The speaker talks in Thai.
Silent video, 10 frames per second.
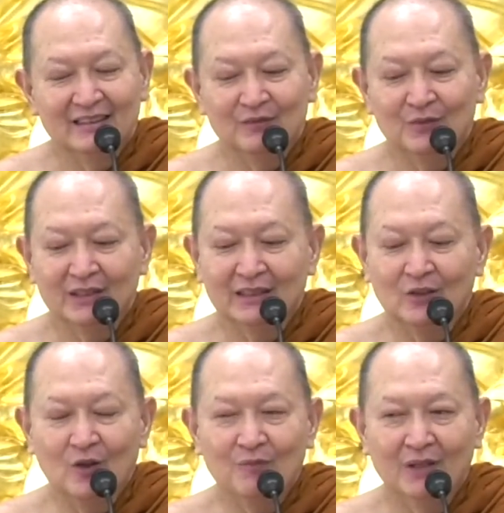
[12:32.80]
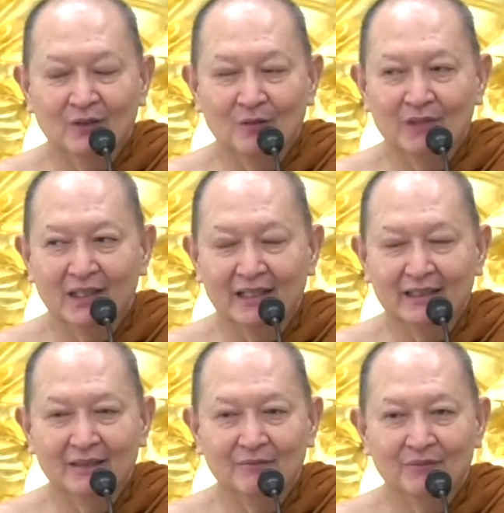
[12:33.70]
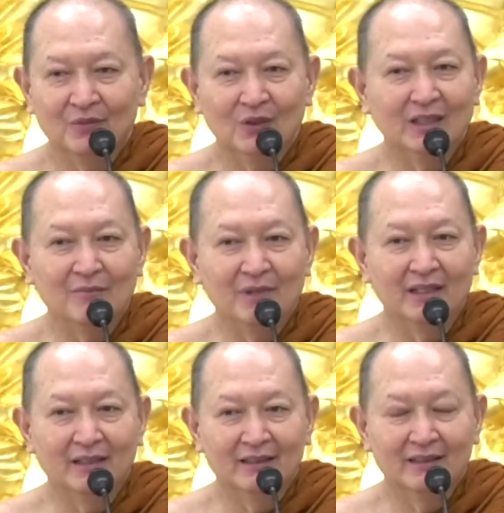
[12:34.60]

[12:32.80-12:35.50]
คือมันกระทบอารมณ์อะไรเนี่ยล้วนแต่เป็น